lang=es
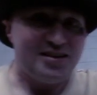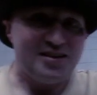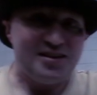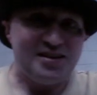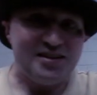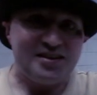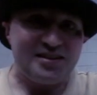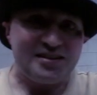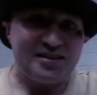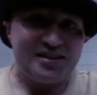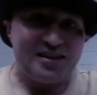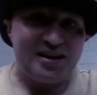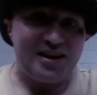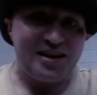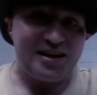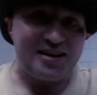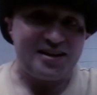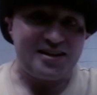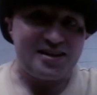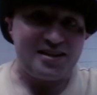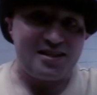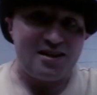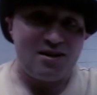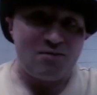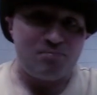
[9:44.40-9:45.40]
dar voz,
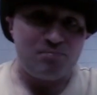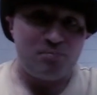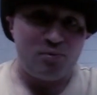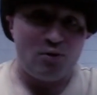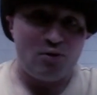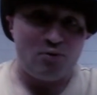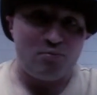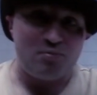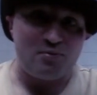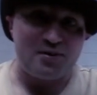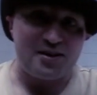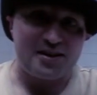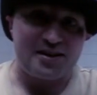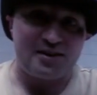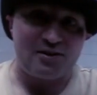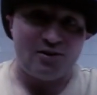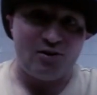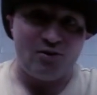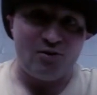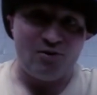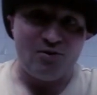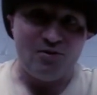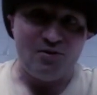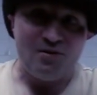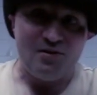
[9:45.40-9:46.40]

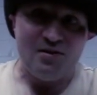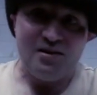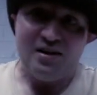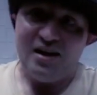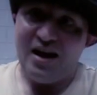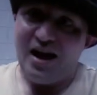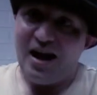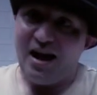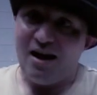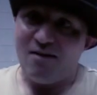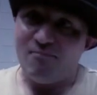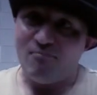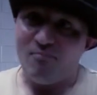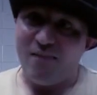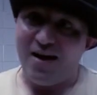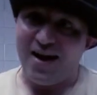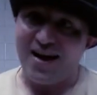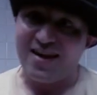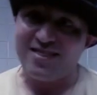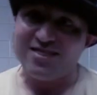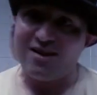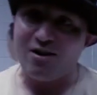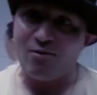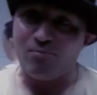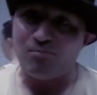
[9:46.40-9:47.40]
por impulsar las voces
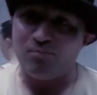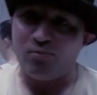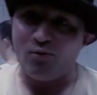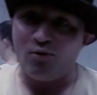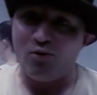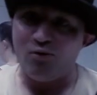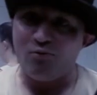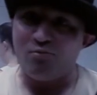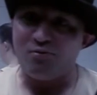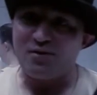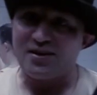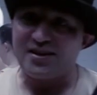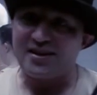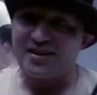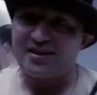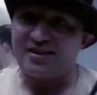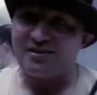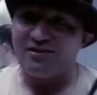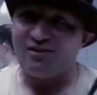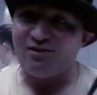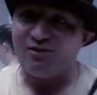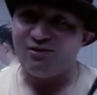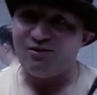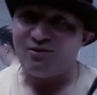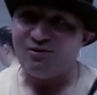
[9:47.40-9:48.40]
nuevas,
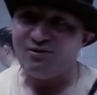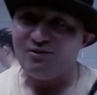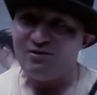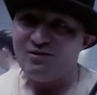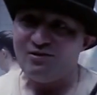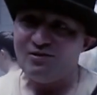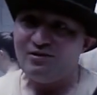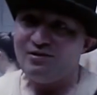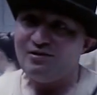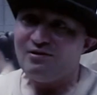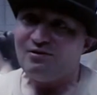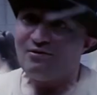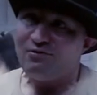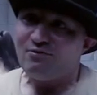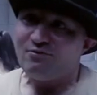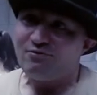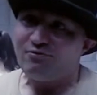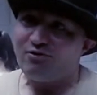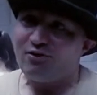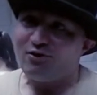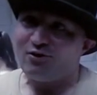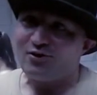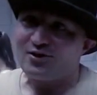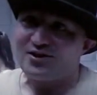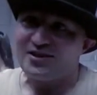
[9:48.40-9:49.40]
eh,
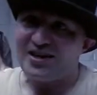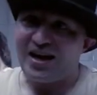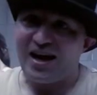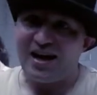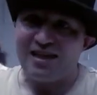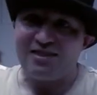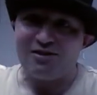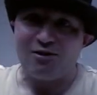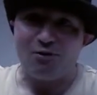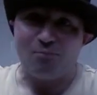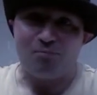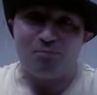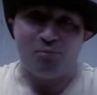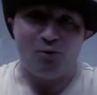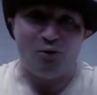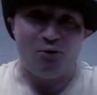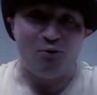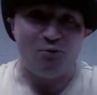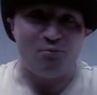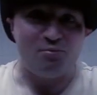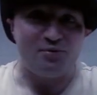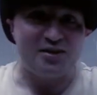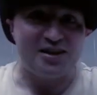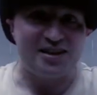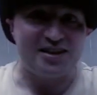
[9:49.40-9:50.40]
sorprende
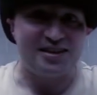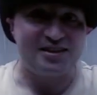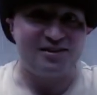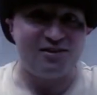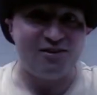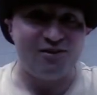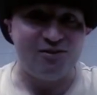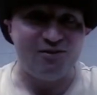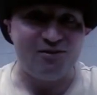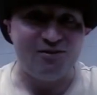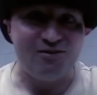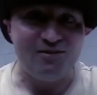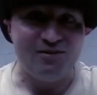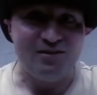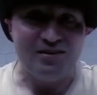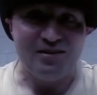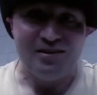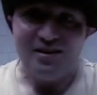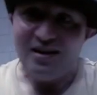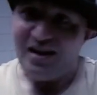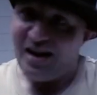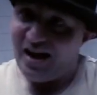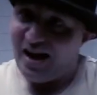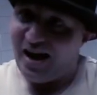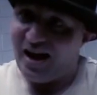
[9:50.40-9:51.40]
que
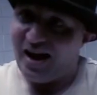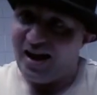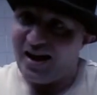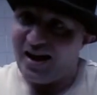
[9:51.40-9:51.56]
el